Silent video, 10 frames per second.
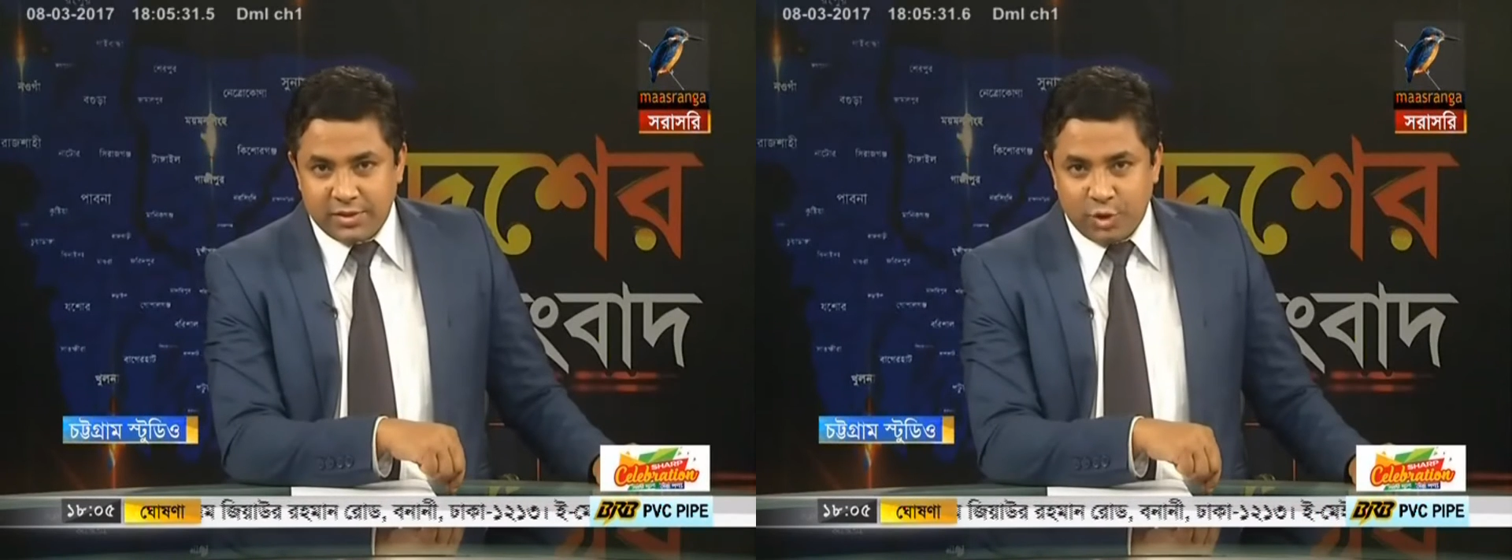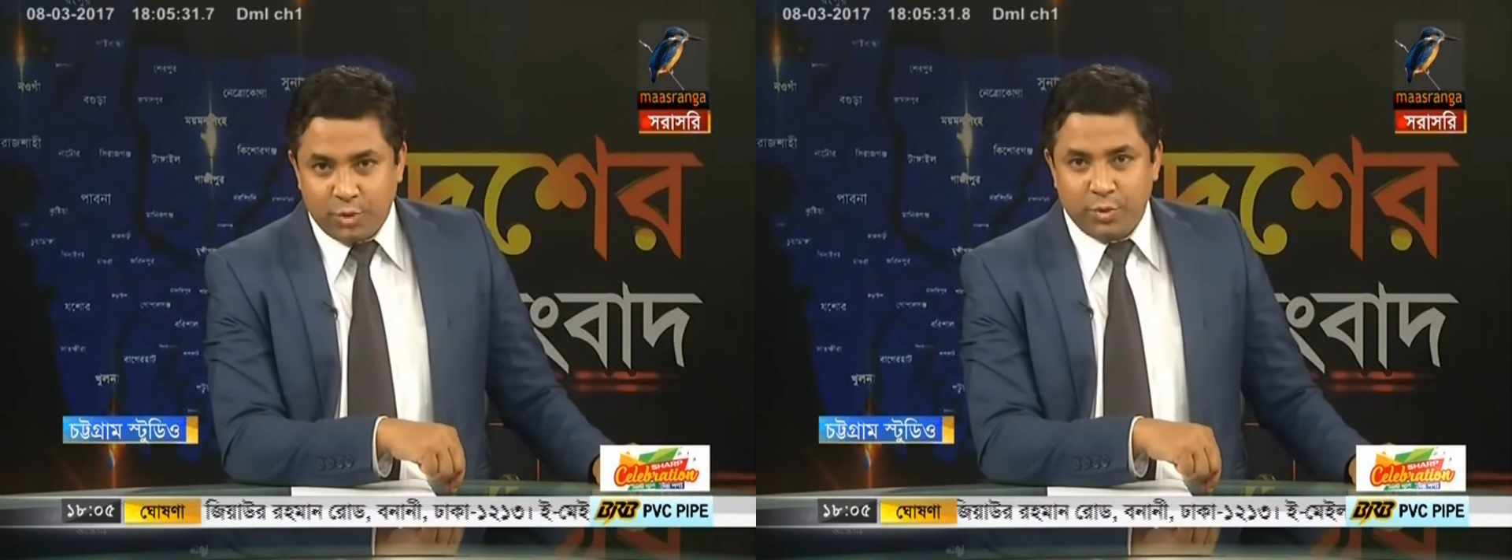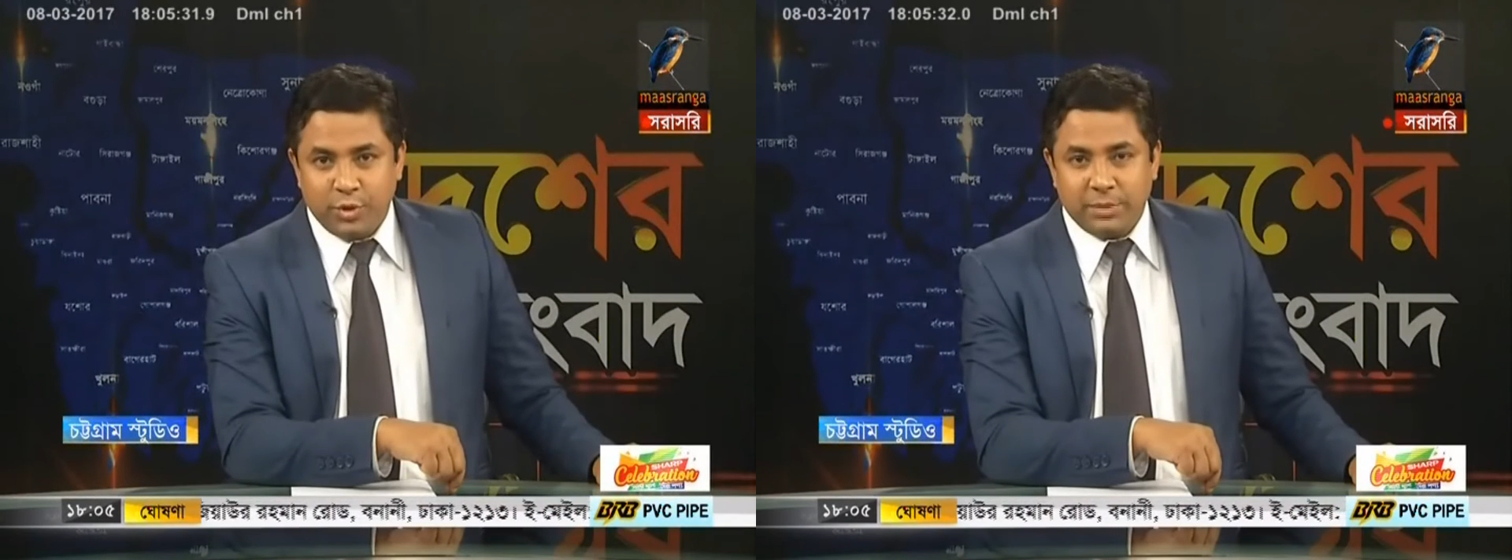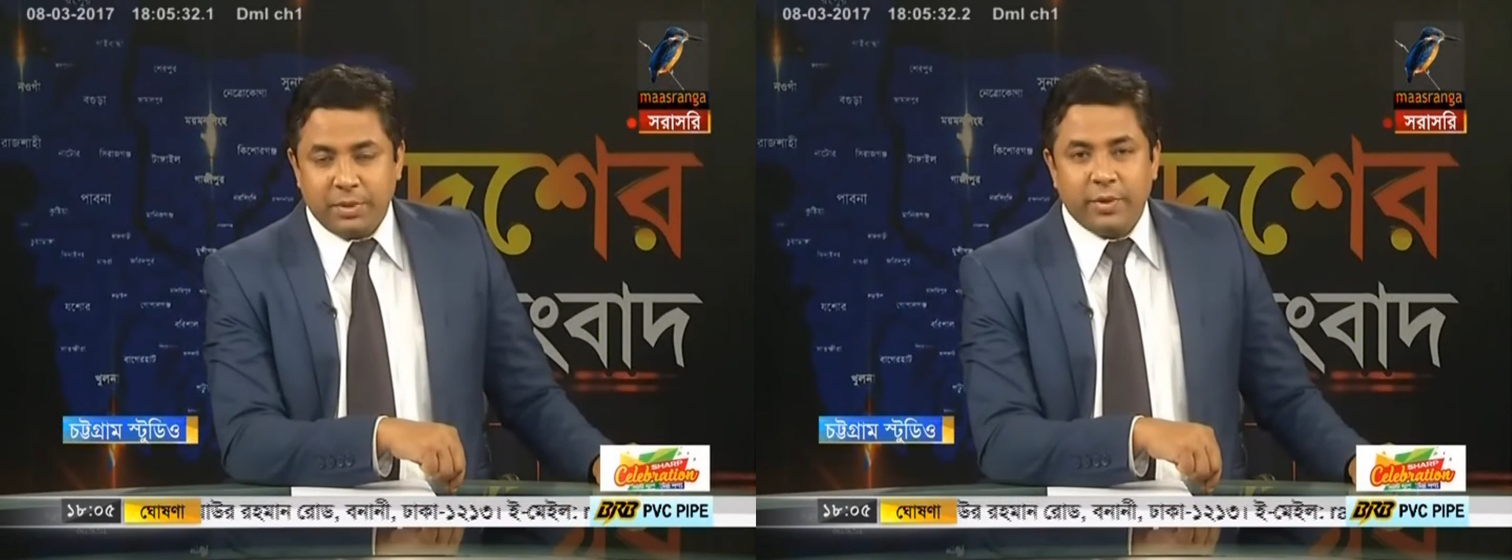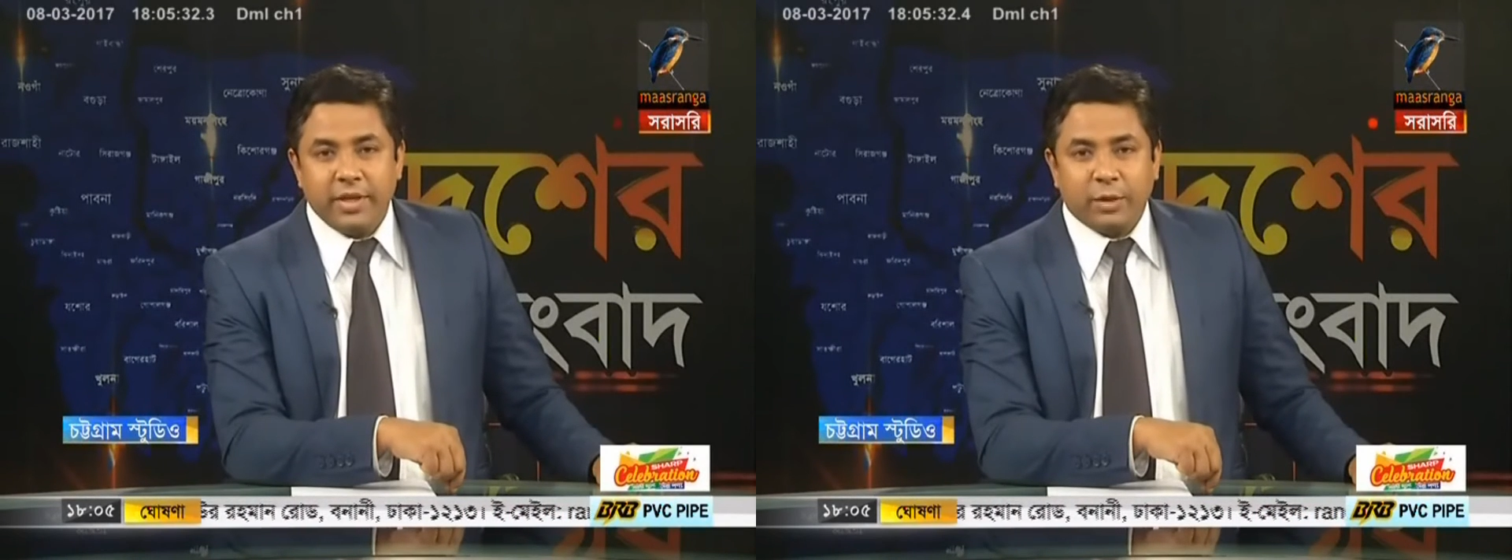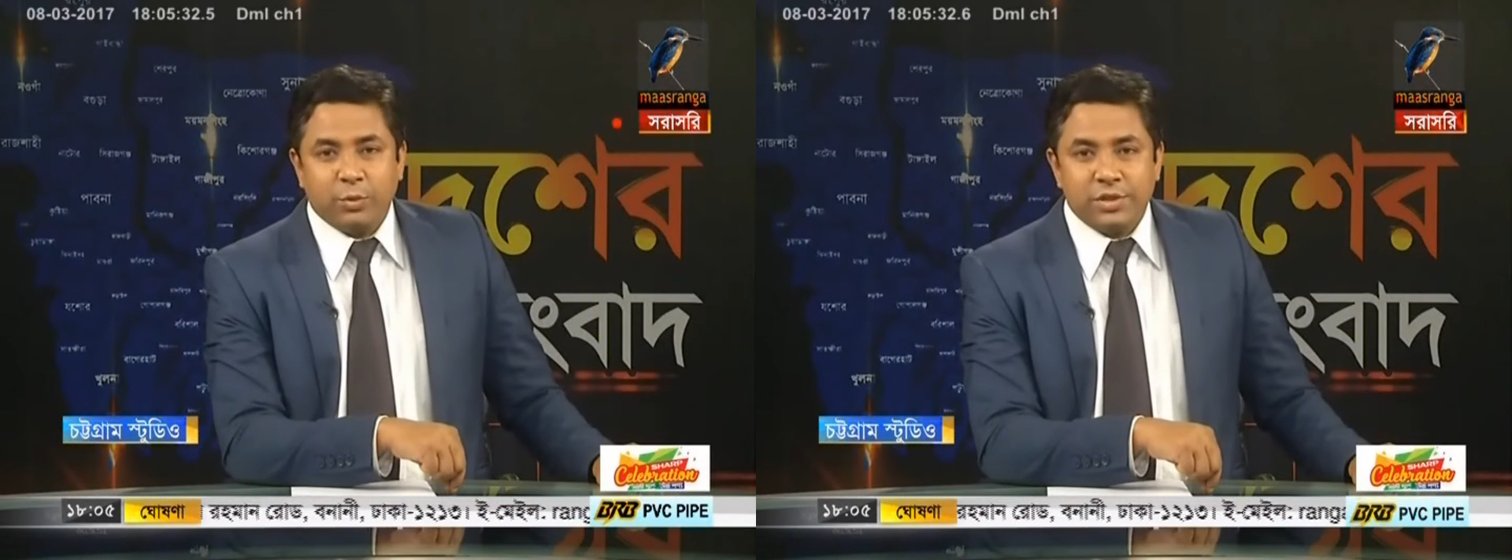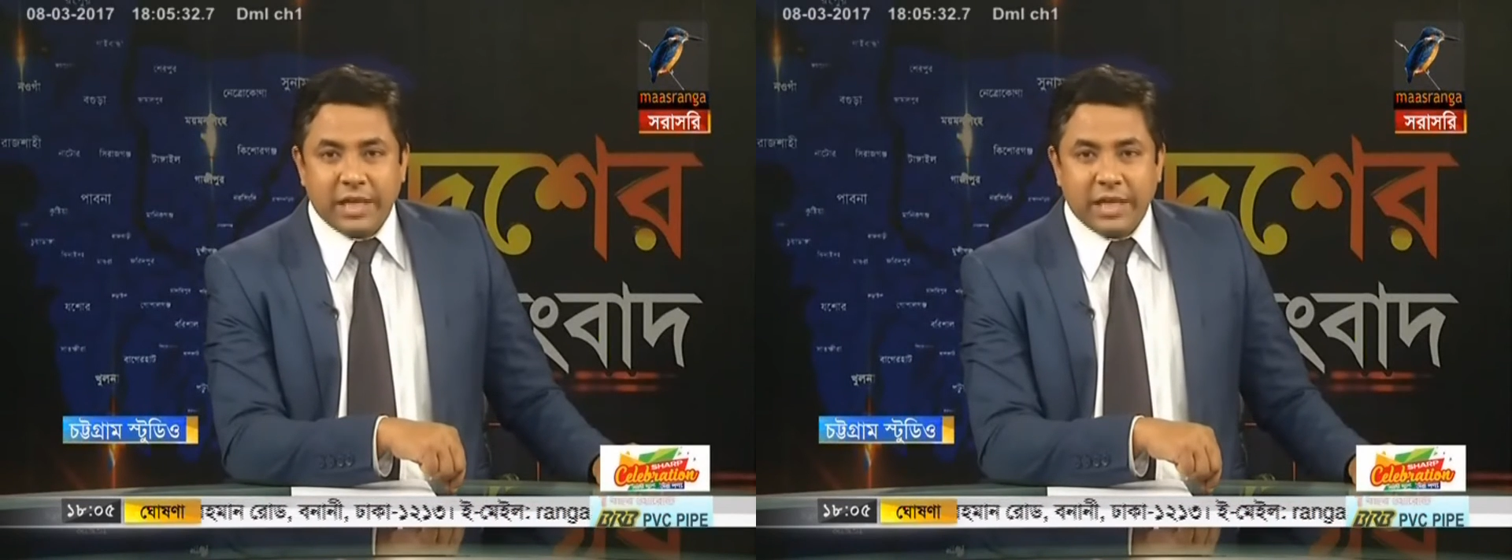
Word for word: জনপ্রিয়তা পাওয়ায় এখন